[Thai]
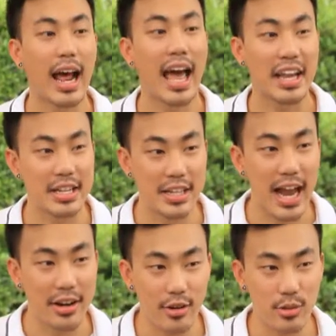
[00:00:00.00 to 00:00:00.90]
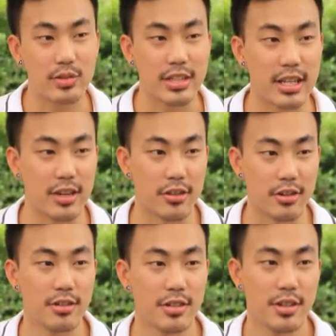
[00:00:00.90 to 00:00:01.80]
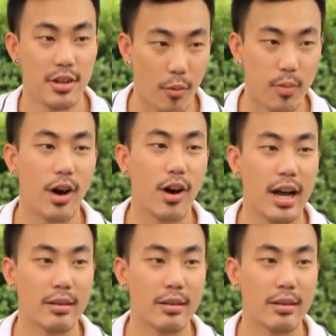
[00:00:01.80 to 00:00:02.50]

ใครคือไอดอลตัวจริงของกบกล้องค